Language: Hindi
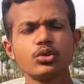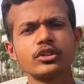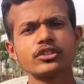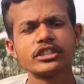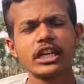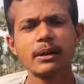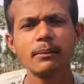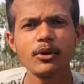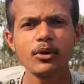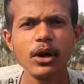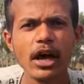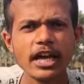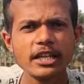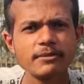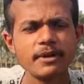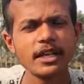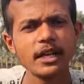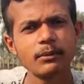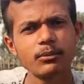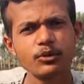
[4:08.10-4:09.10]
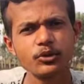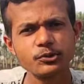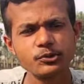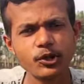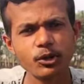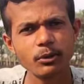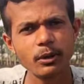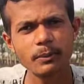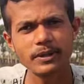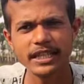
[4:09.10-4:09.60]
किसान भाई आज मैंने आपको इस
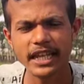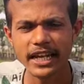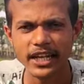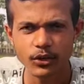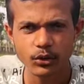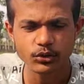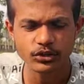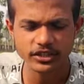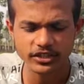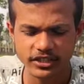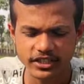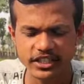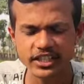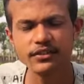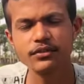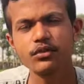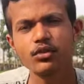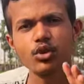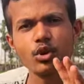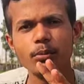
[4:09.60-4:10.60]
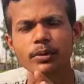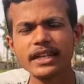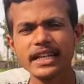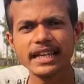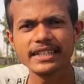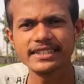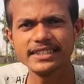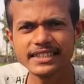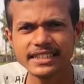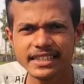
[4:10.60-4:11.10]
वीडियो पर बताने की कोशिश की कि फूलगोभी
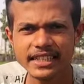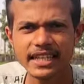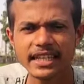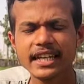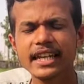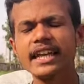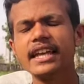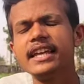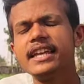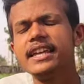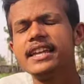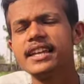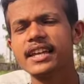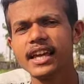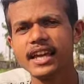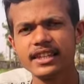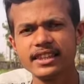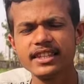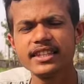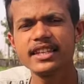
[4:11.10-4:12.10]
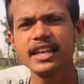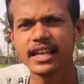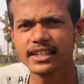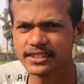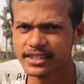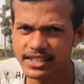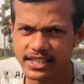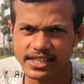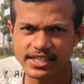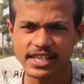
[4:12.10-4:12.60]
कैसी की खेती
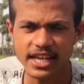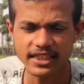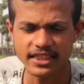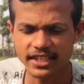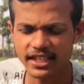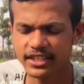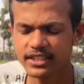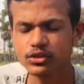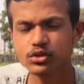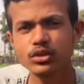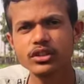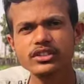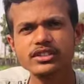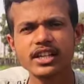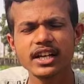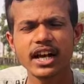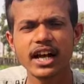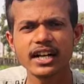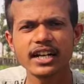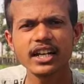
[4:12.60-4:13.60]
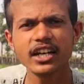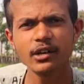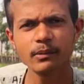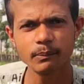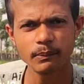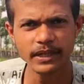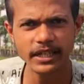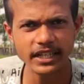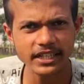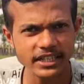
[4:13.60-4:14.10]
कैसे की जाती है जो कि सकाटा
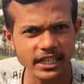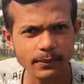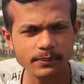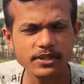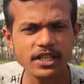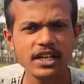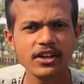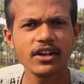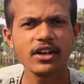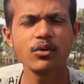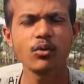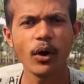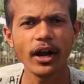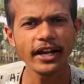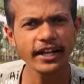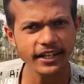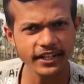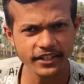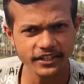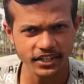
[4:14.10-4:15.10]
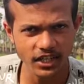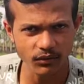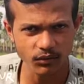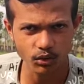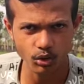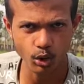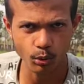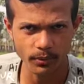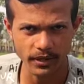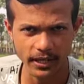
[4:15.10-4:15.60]
कंपनी की तरफ से आने वाली व्हाइट क्रिस्टल
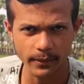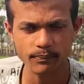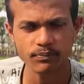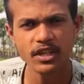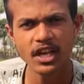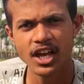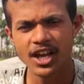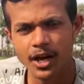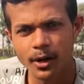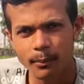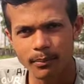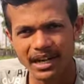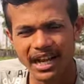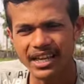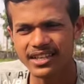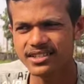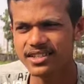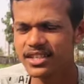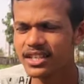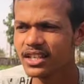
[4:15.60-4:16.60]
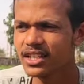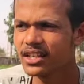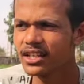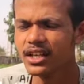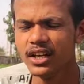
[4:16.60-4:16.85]
फूलगोभी है प्राइसिंग